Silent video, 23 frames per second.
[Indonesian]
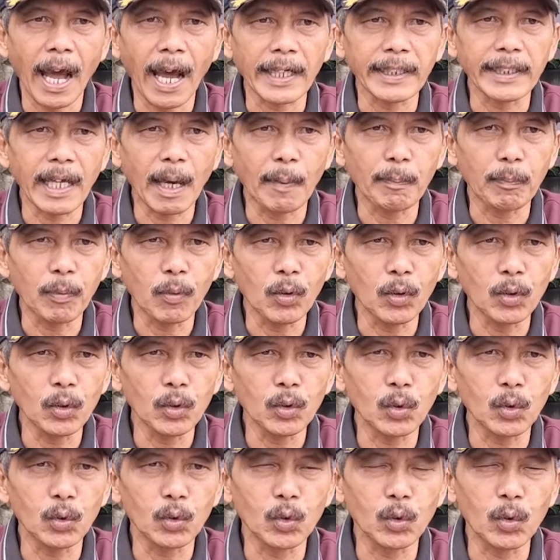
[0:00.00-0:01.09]
Adapun
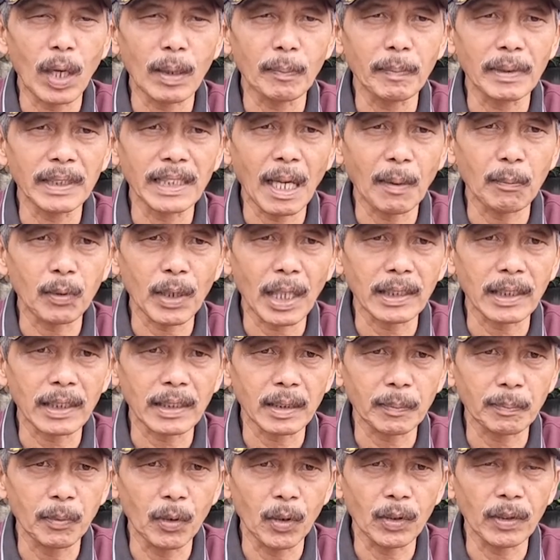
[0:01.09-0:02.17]
tujuan penyampuran
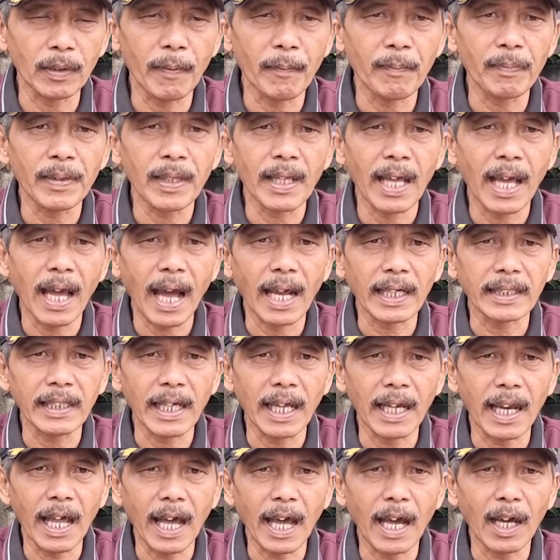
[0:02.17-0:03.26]
tersebut
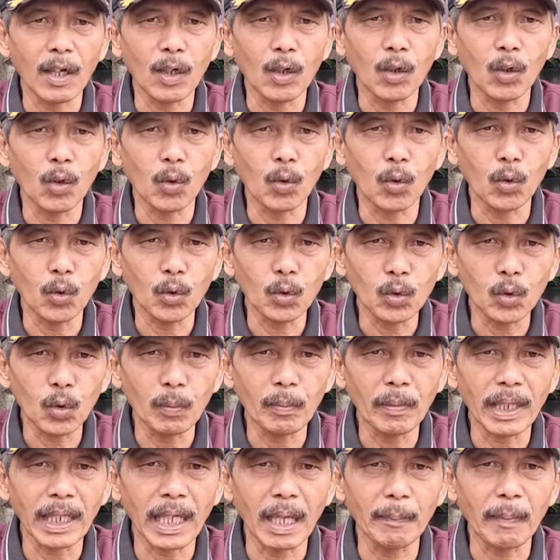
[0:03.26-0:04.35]
adalah untuk
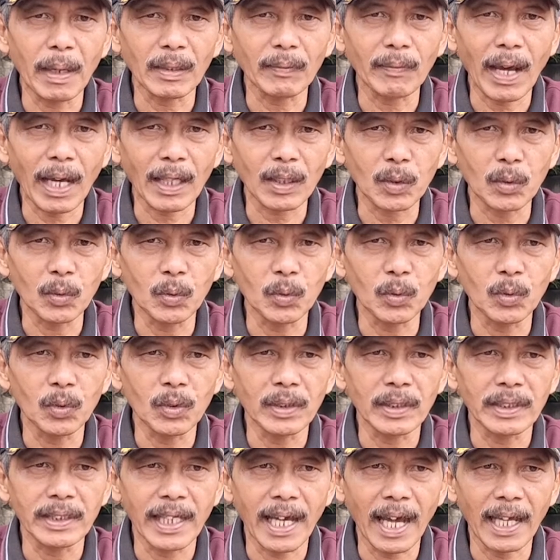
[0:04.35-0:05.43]
menghemat waktu
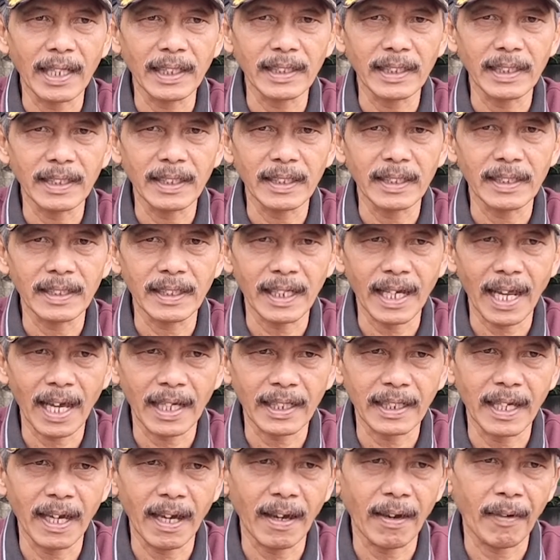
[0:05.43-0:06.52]
dan
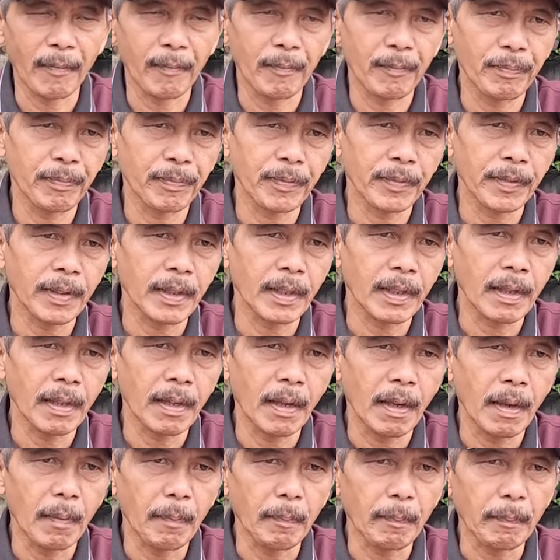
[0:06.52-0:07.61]
tenaga.
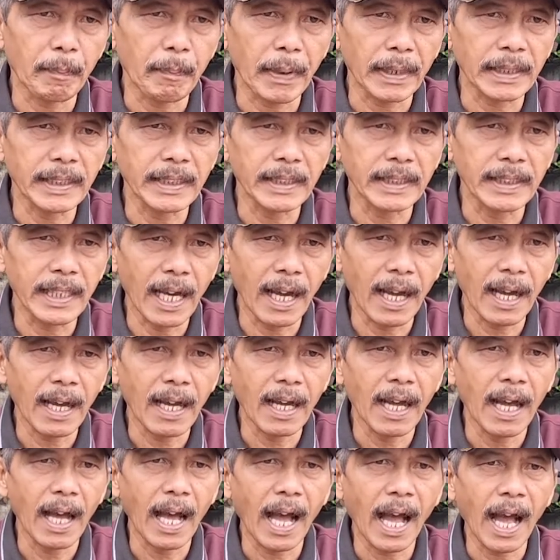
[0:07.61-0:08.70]

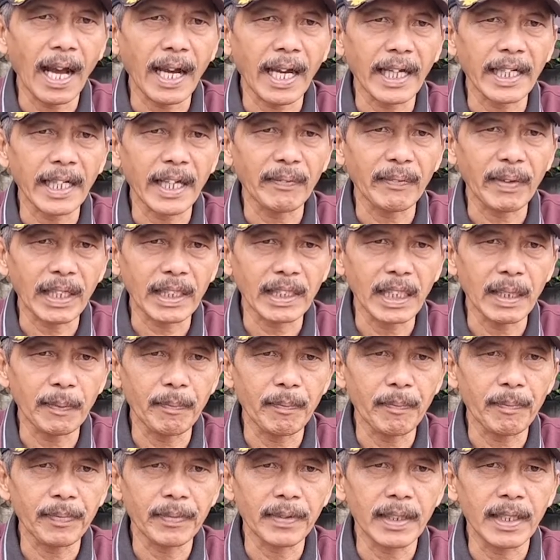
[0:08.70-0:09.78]
Pestisida akan efektif
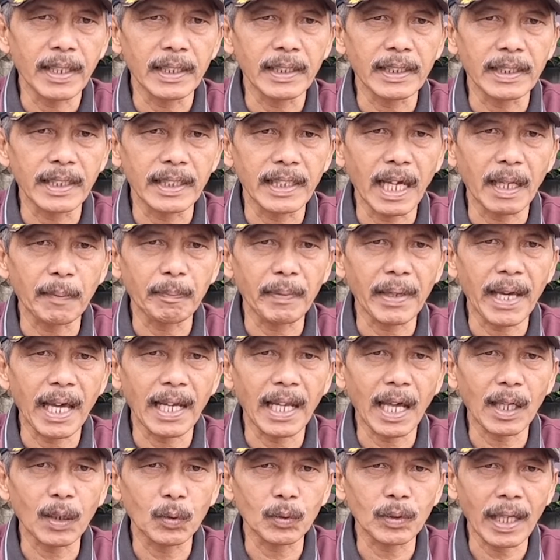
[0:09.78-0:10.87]
dengan pH
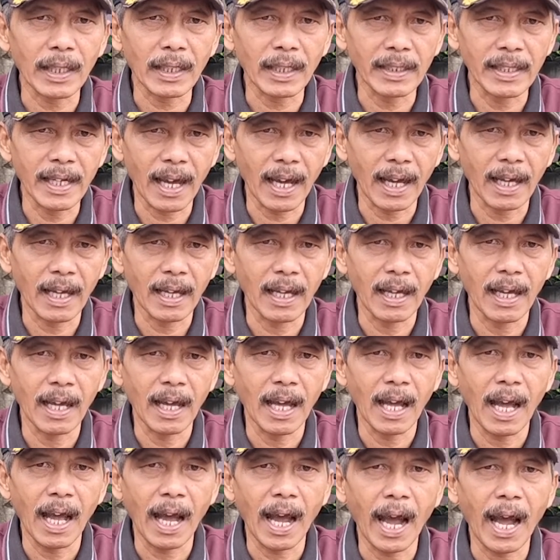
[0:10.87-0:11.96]
larutan rendah
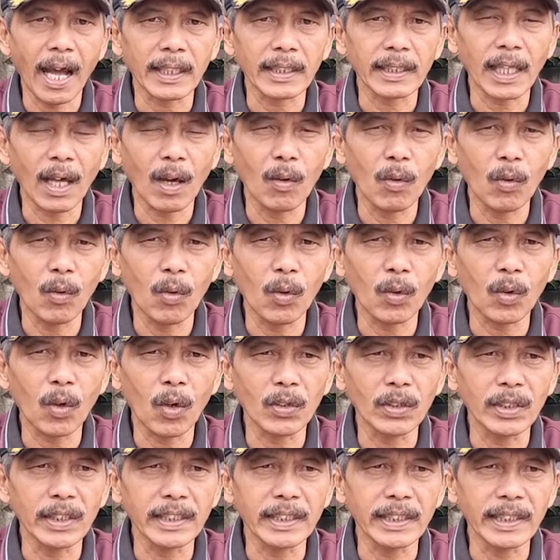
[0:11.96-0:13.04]
atau
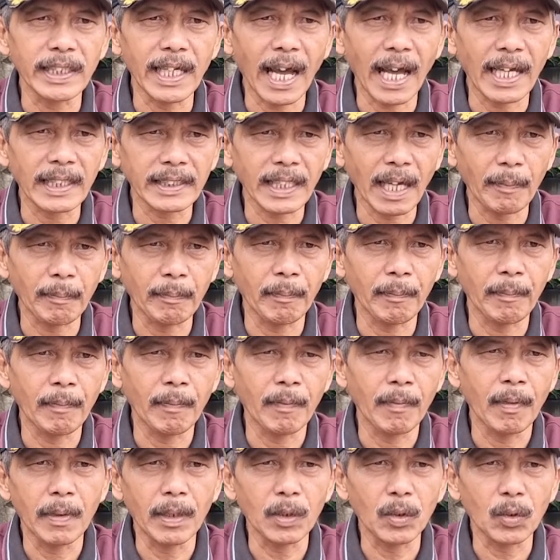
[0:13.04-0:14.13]
kondisi asam.
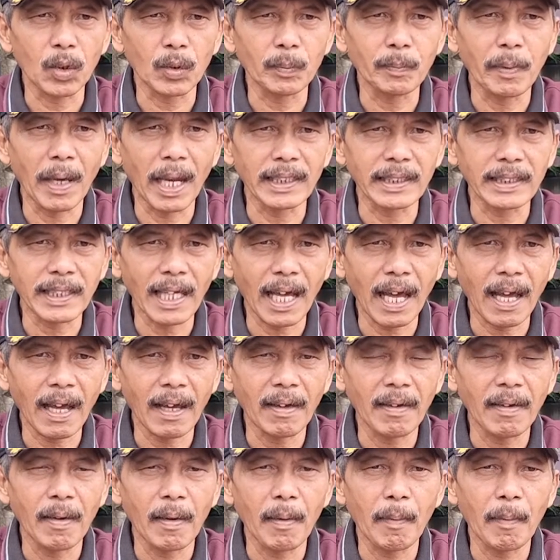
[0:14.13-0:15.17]
Menurut Balista,